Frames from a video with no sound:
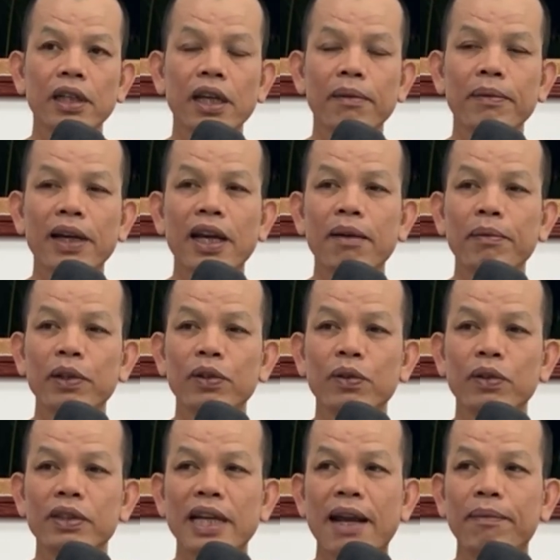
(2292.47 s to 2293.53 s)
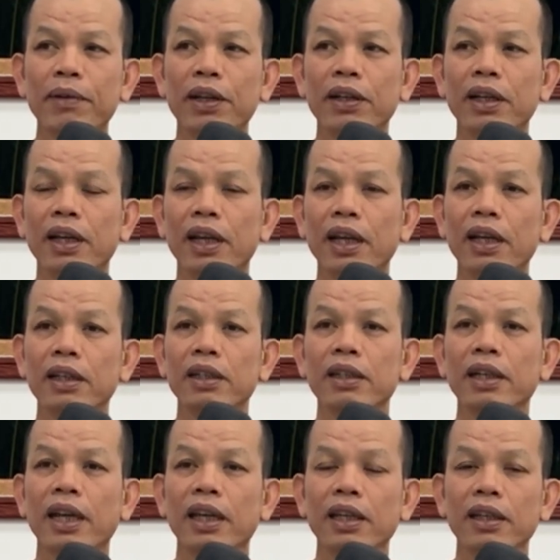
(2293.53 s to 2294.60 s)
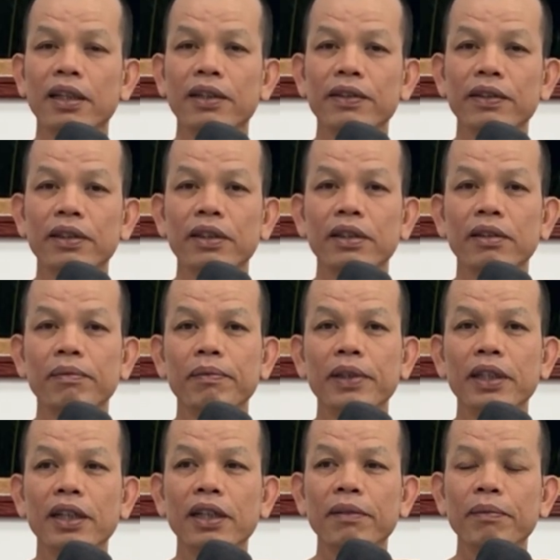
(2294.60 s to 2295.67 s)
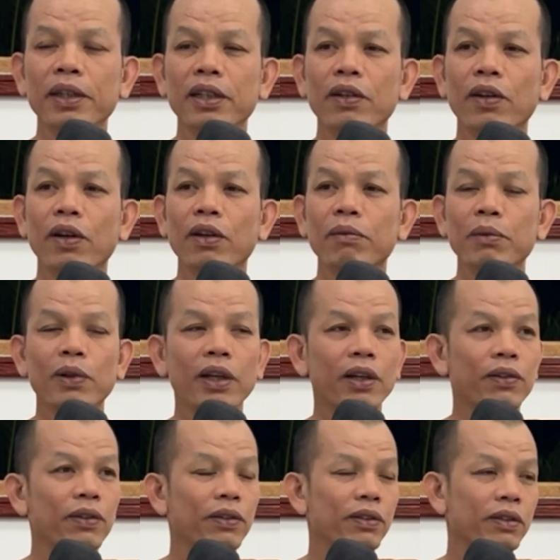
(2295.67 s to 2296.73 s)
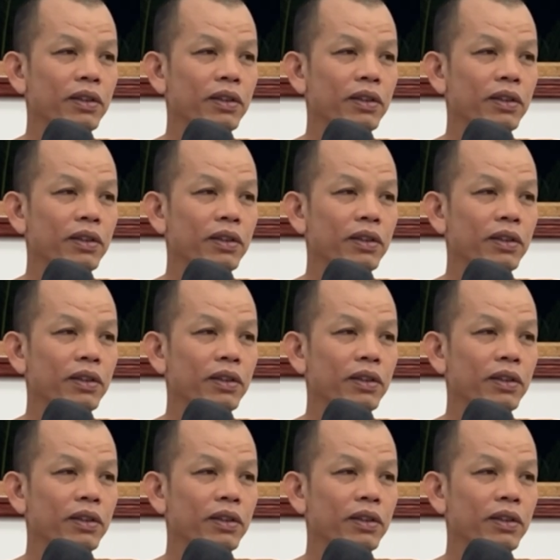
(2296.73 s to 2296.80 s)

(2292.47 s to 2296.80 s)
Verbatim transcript: ได้มหาประโยคสามแล้วก็ห้าได้ มีเงินมีทองกูแล้ว